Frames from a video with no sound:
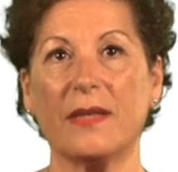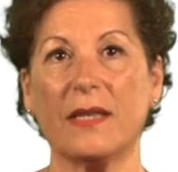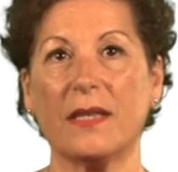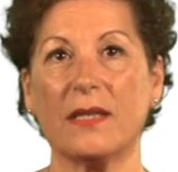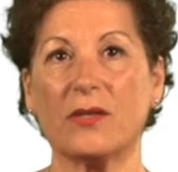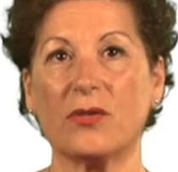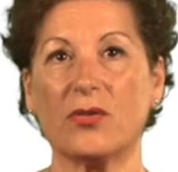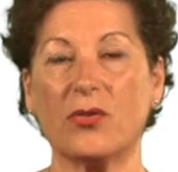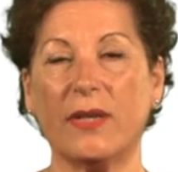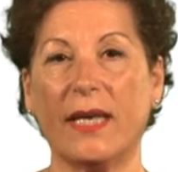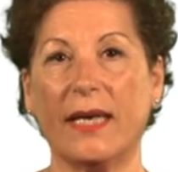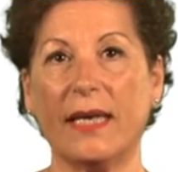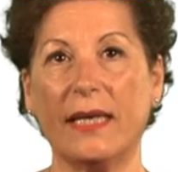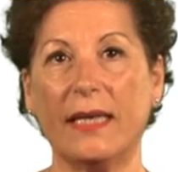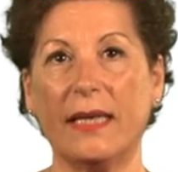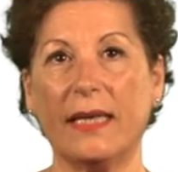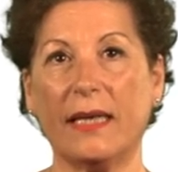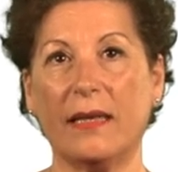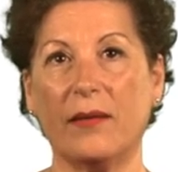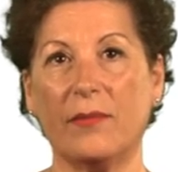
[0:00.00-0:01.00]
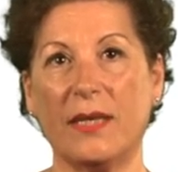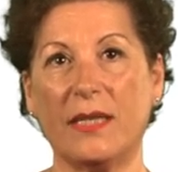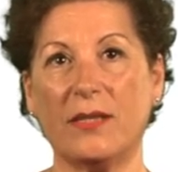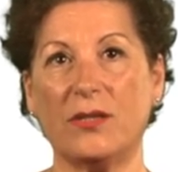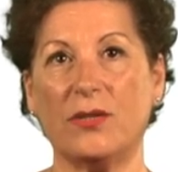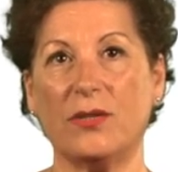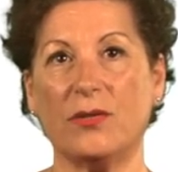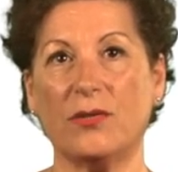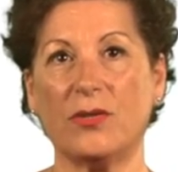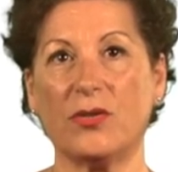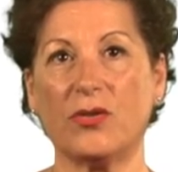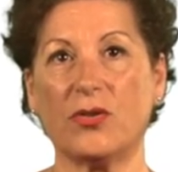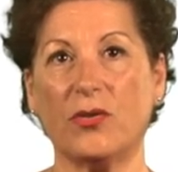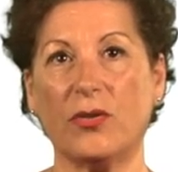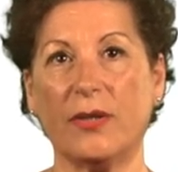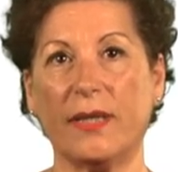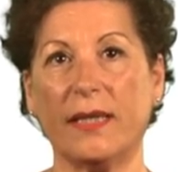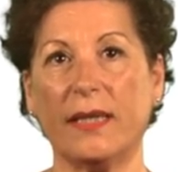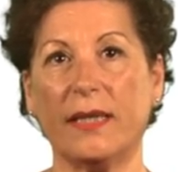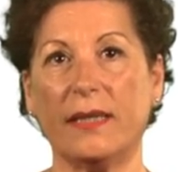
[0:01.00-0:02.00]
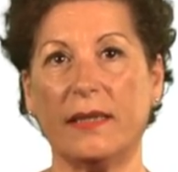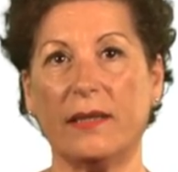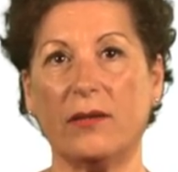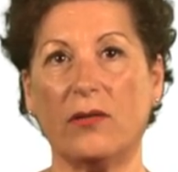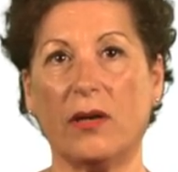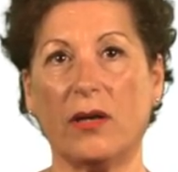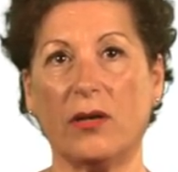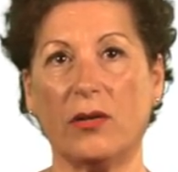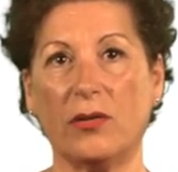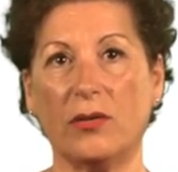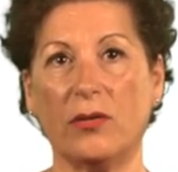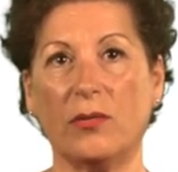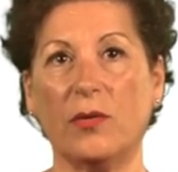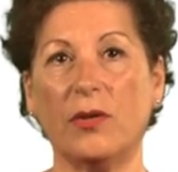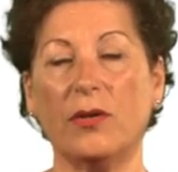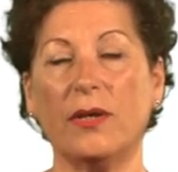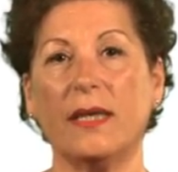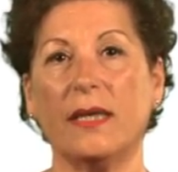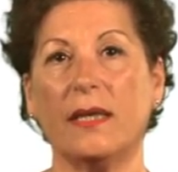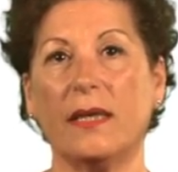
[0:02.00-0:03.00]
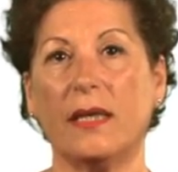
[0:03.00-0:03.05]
soy Ángeles Camacho, soy ingeniero agrónomo